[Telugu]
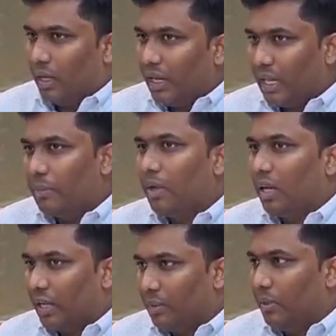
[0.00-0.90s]
ఏ
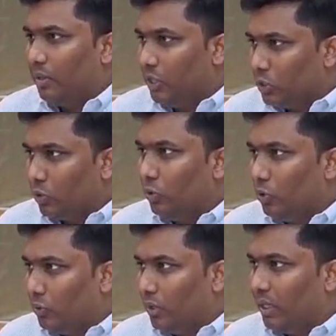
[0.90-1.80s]
టైంకి ఆ టైంకి
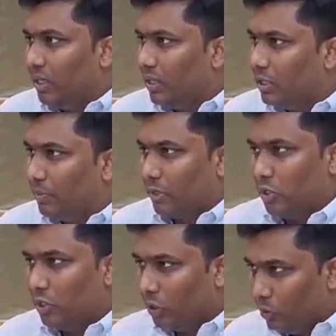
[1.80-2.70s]
తీసుకుంటూ ఉండి
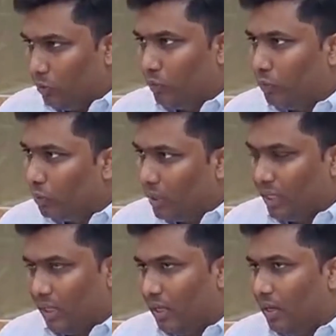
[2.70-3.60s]
ఇన్స్పెక్షన్ జరుగుతూ
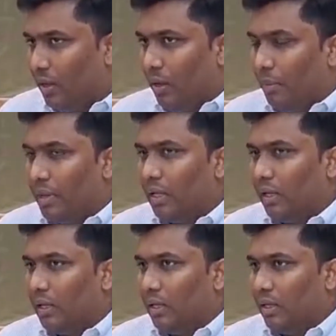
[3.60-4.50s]
ఉండుంటే
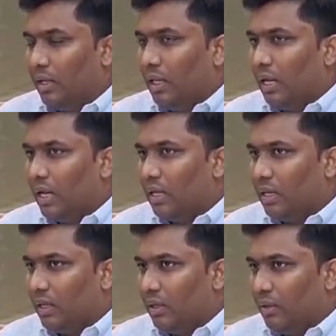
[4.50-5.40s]
మనకి
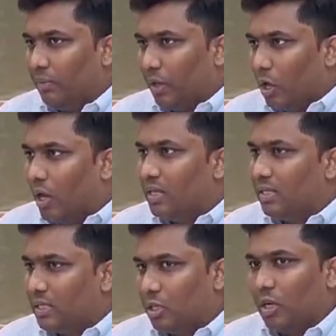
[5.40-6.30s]
ఇలాంటి
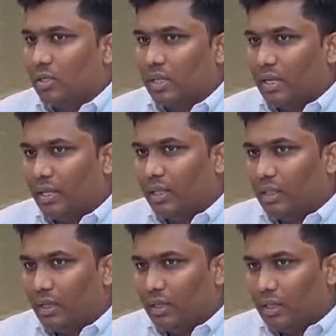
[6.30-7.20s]
లార్జ్ స్టాక్స్ అంటే
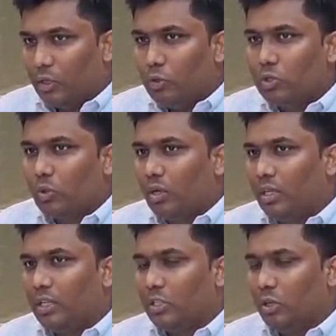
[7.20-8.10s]
ఇంత ఇంత హ్యూజ్
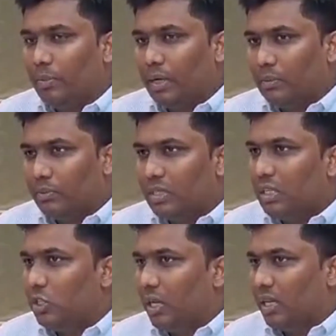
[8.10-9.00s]
క్వాంటిటీస్లో మనం
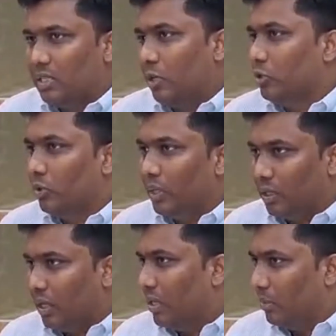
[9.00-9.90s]
సీజ్ చేయాల్సిన అవసరం
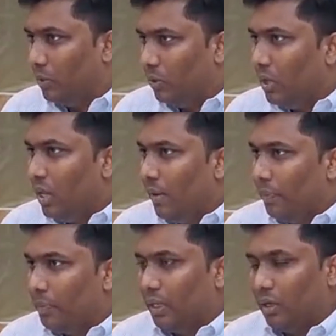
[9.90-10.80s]
ఉండేది కాదేమో
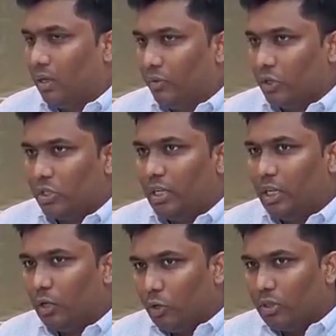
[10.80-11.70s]
బట్
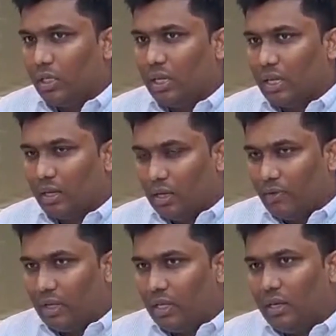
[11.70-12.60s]
అన్ఫార్చునేట్లీ కొన్ని
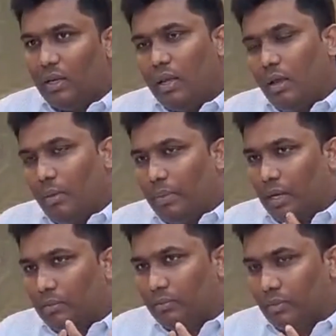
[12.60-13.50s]
కారణాల వల్ల
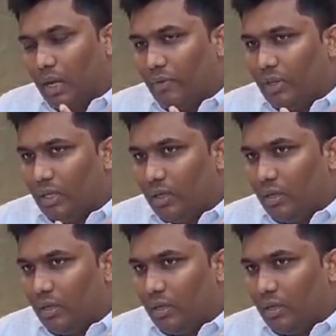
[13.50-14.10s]
మనం అవి